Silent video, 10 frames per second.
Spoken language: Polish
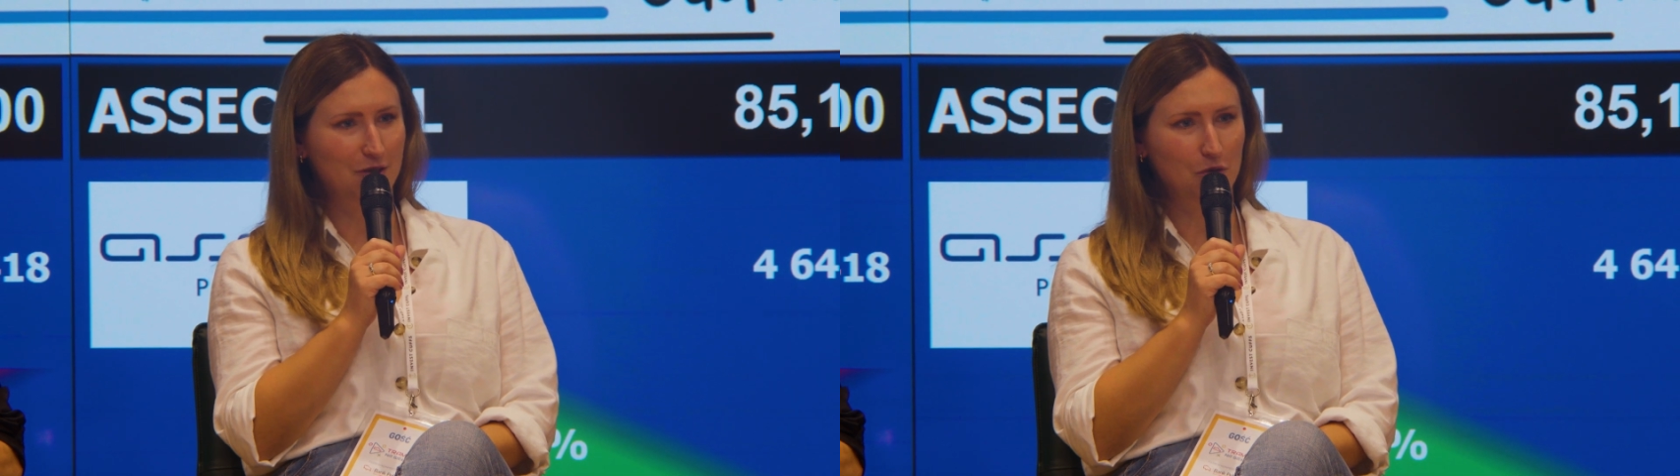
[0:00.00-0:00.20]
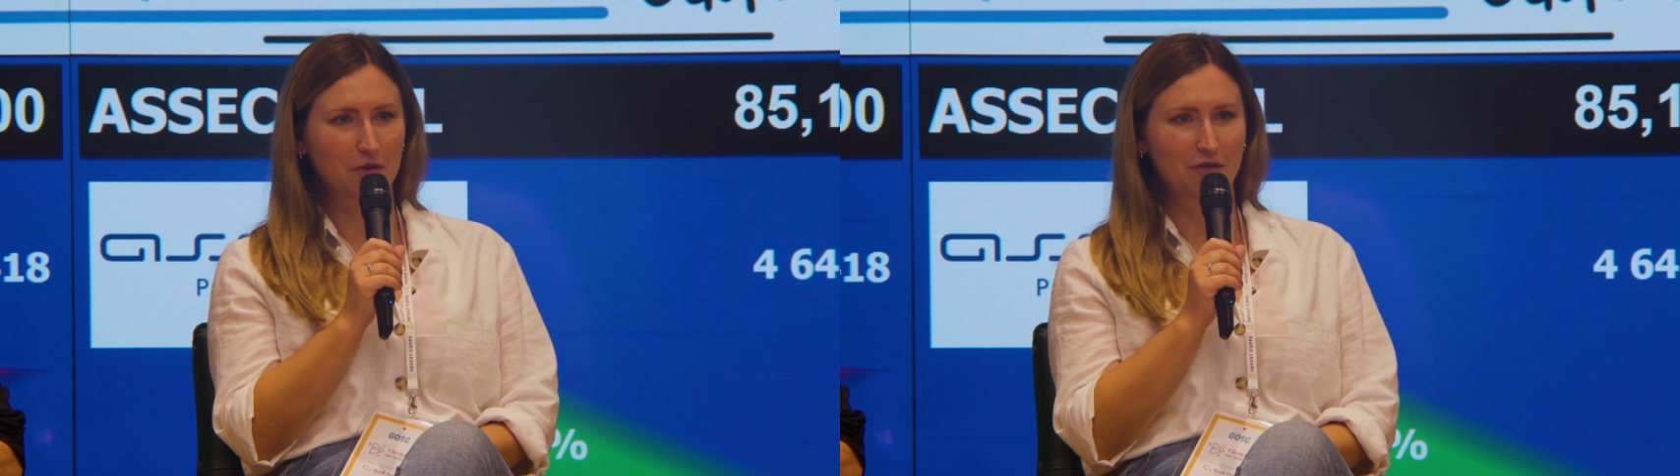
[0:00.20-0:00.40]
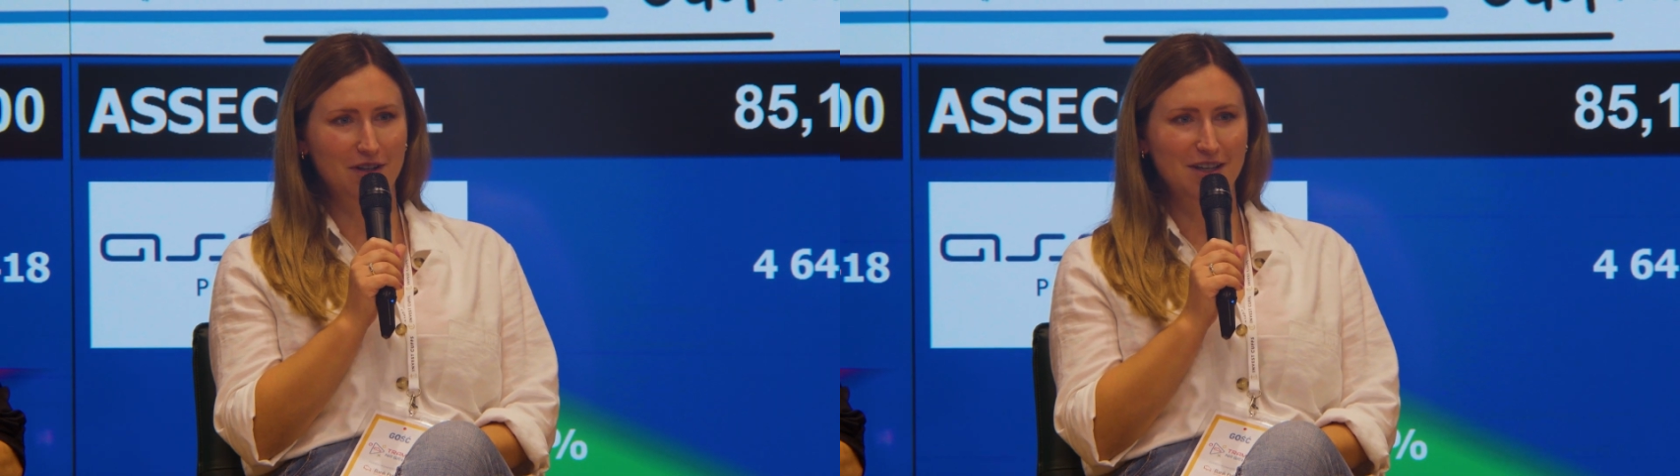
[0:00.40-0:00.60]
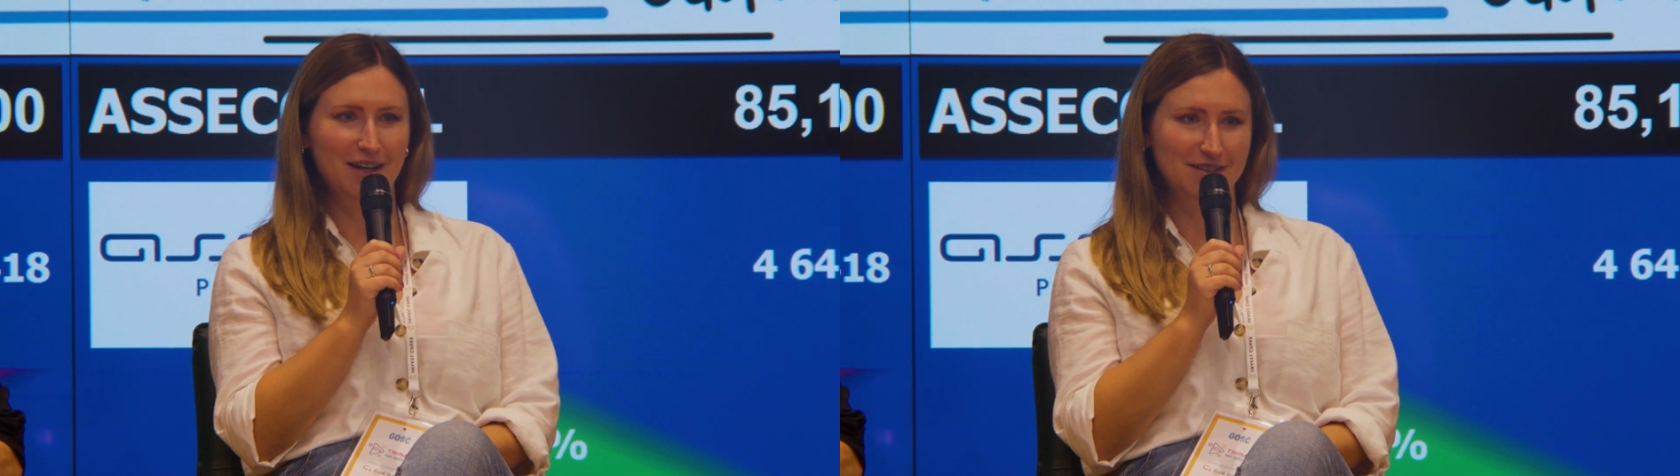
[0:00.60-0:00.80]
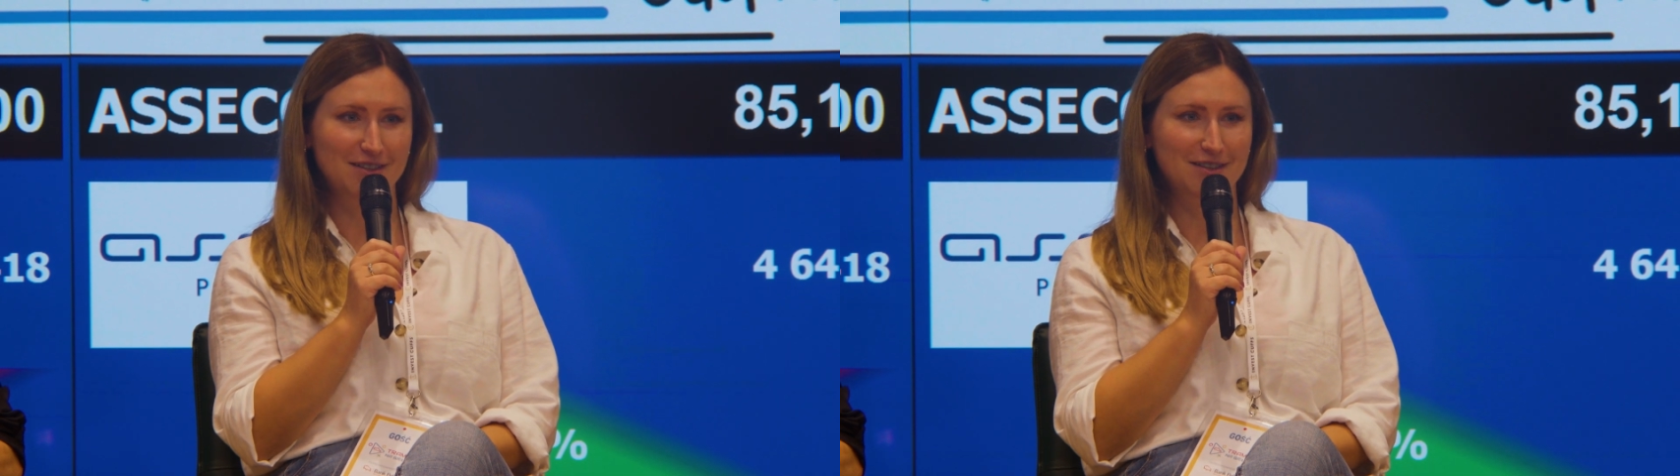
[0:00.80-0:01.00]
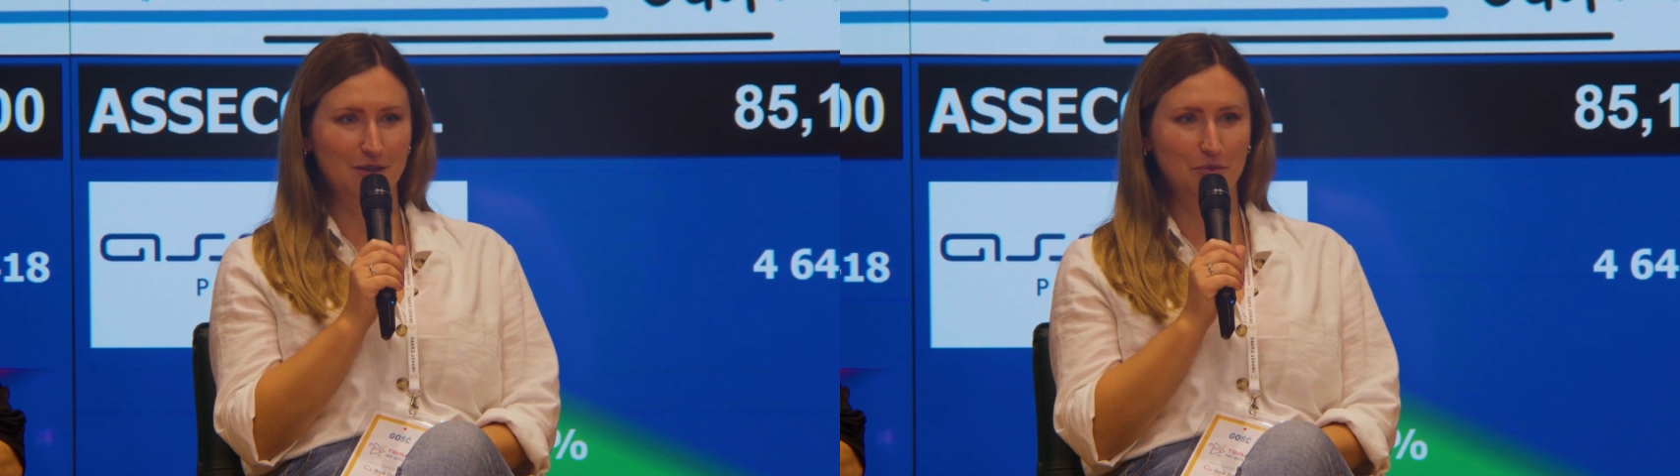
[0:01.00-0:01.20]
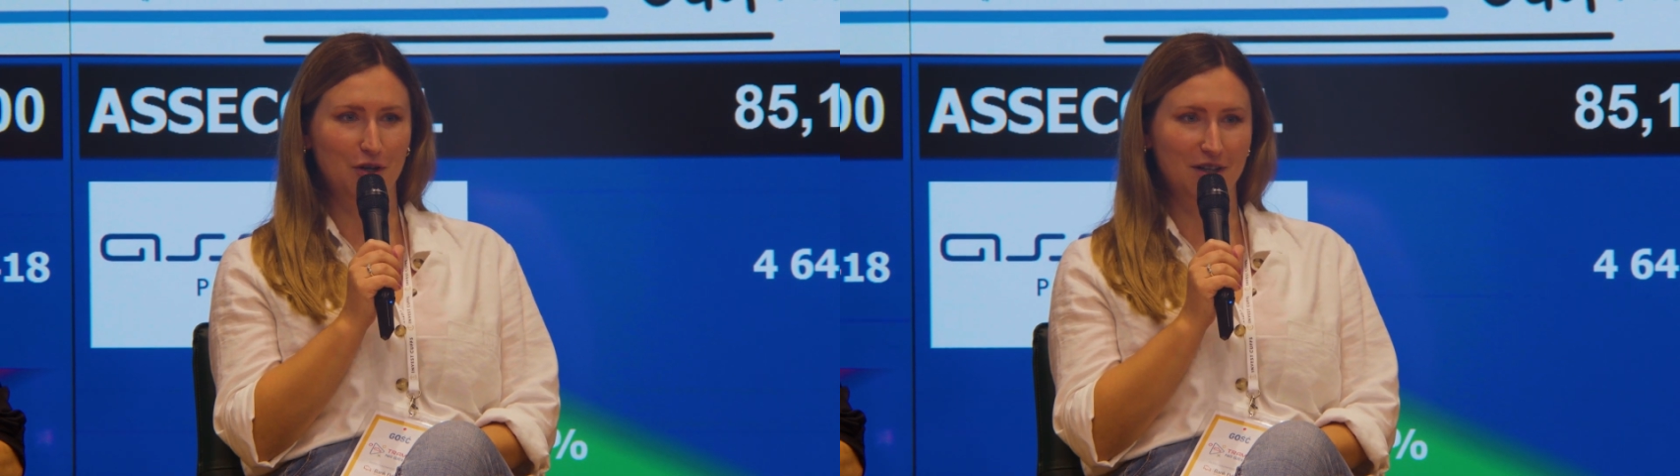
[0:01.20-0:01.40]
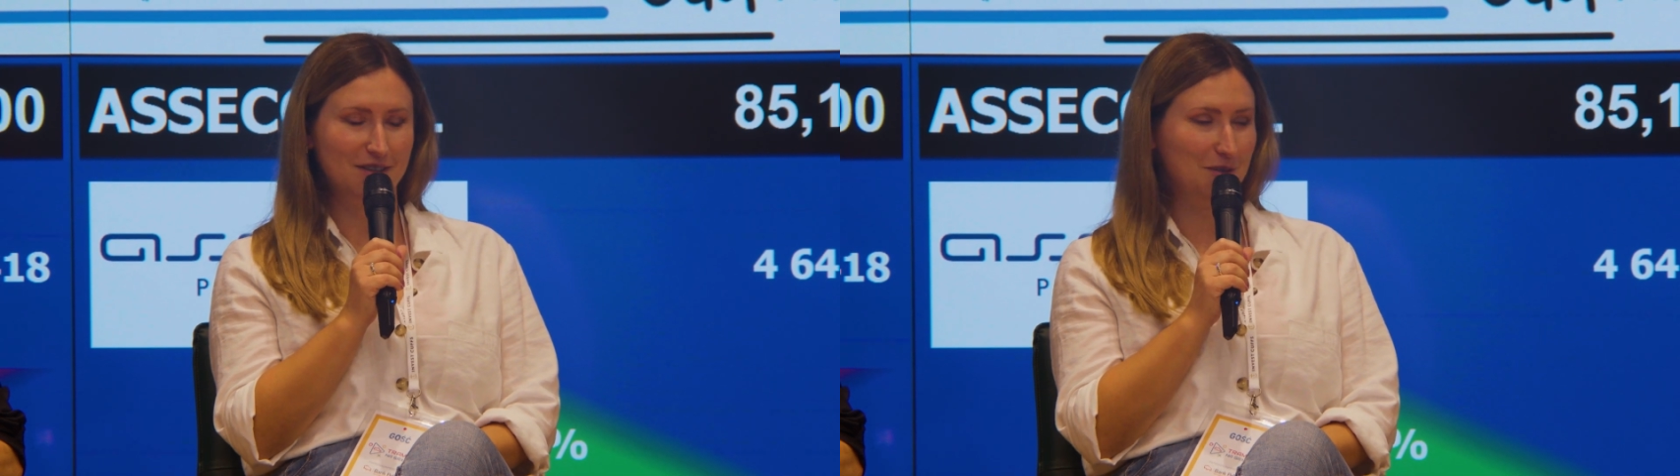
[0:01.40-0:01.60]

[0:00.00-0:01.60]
kupowali akcje CD Projekt,